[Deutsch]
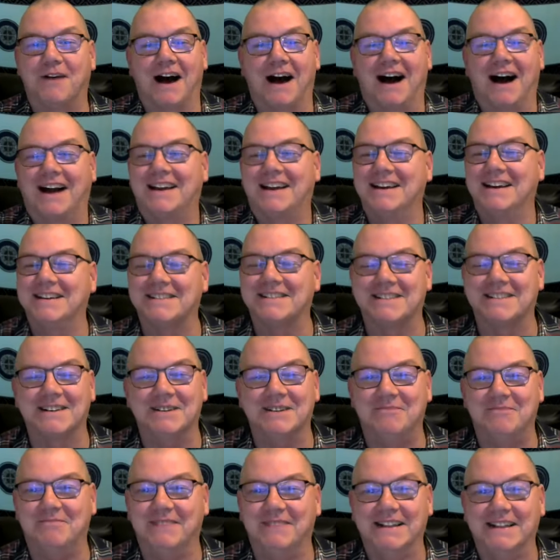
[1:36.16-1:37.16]
Frage ist,
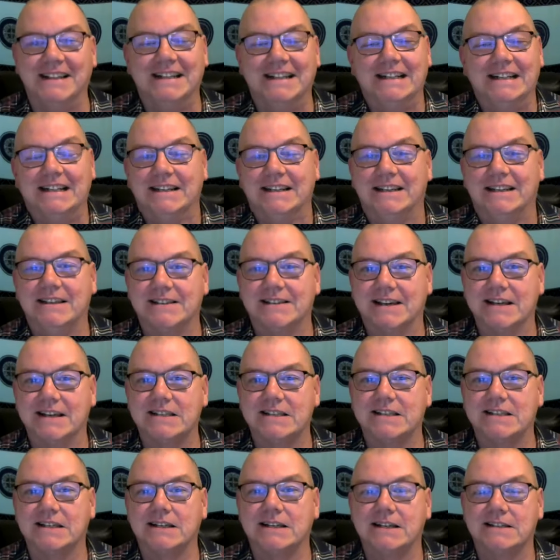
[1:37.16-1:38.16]
ähm, die
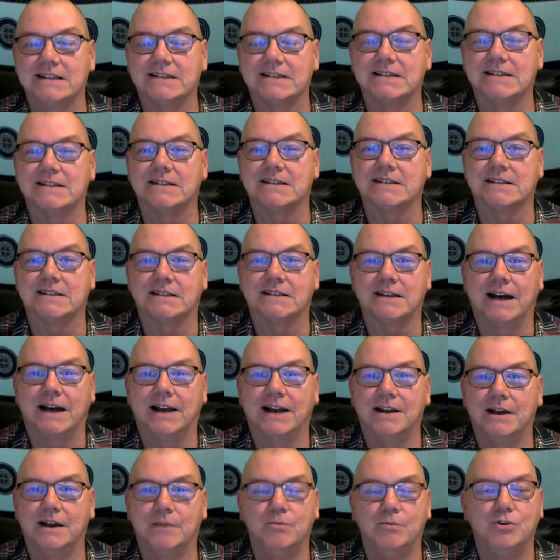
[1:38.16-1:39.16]
16, ist das
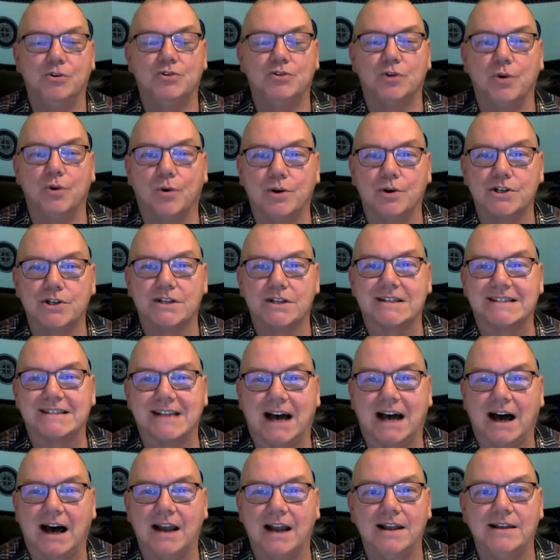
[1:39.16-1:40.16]
eine mythologische
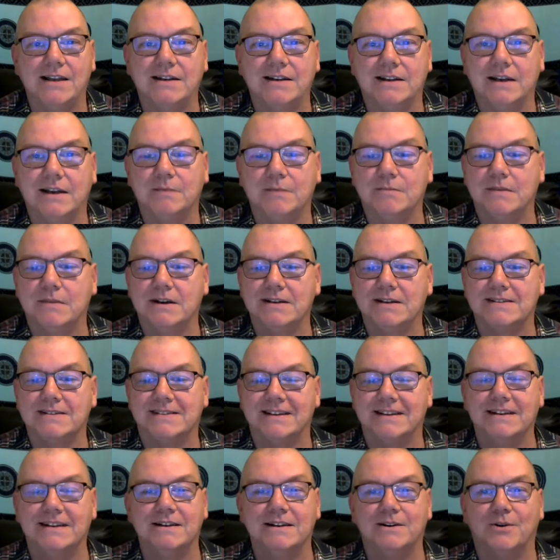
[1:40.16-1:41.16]
Zahl in dem äh,
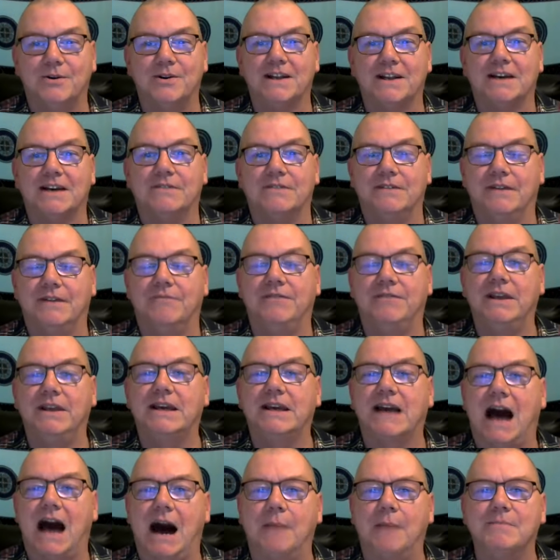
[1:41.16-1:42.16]
Sinne oder wie,
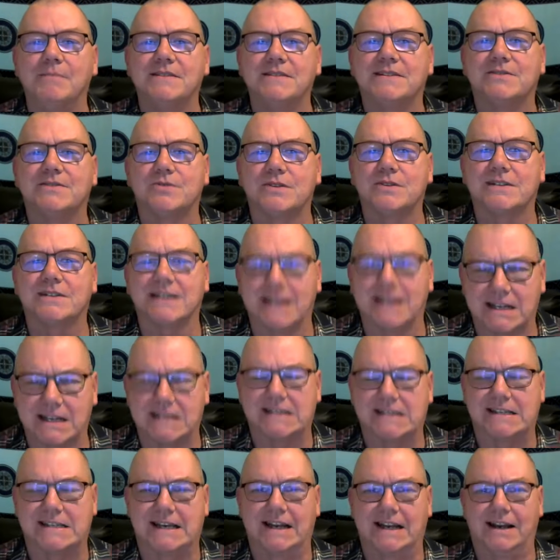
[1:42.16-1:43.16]
wie kam es zur
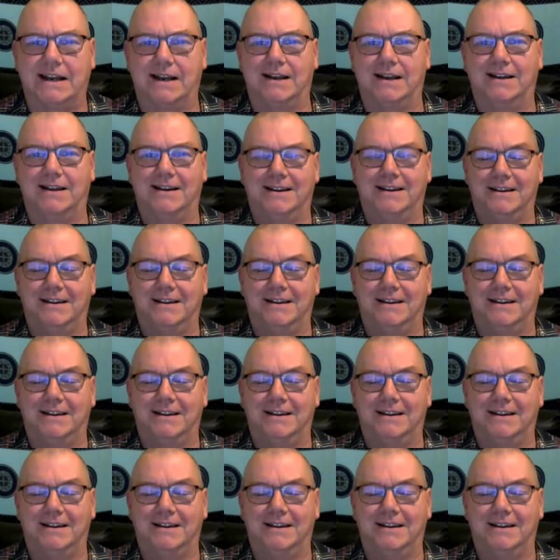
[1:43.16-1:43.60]
16?